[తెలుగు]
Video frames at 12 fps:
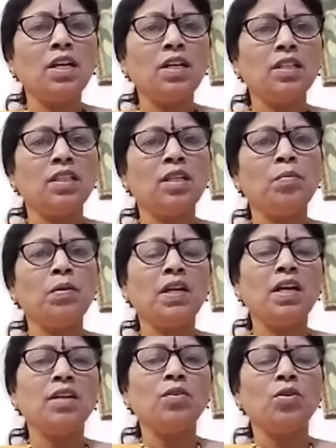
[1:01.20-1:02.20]
తీపిగానే
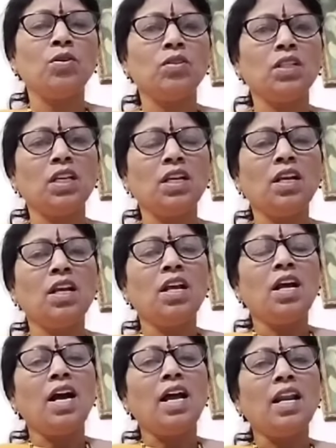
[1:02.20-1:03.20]
ఉంటుంది
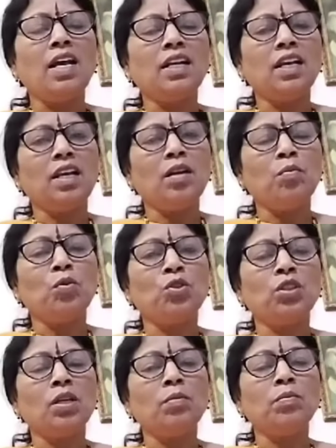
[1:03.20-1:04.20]
అలాగే మొత్తం
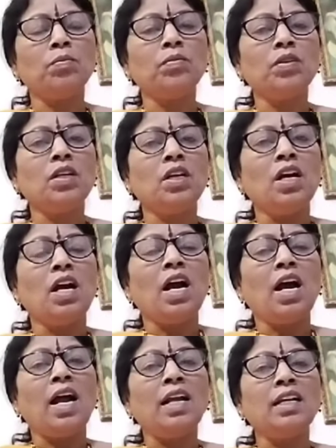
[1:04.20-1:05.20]

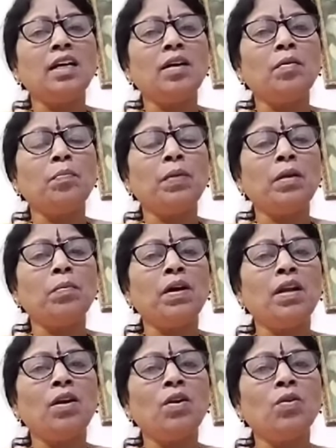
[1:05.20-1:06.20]
ఆయన
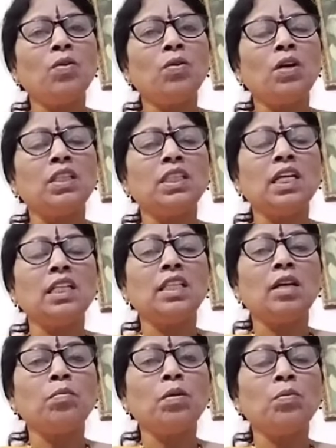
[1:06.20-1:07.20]
పరిపాలనలో అంతా
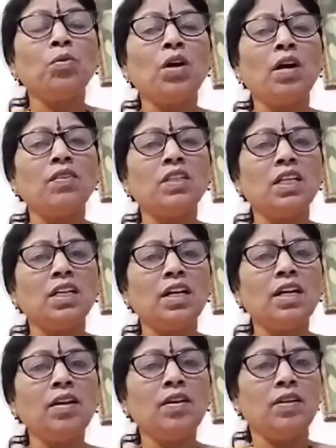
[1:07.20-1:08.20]
ధర్మము ఆ విధంగా
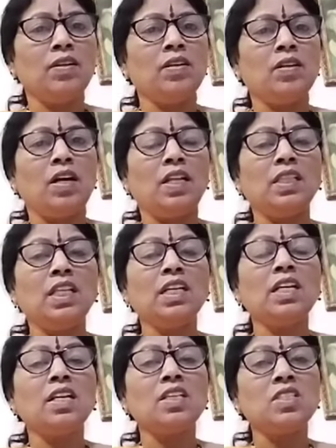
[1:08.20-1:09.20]
అందరికీ
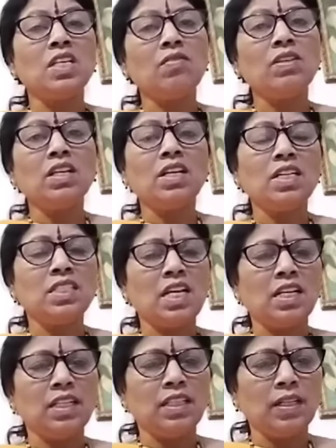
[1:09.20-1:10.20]
నచ్చే విధంగా సాగింది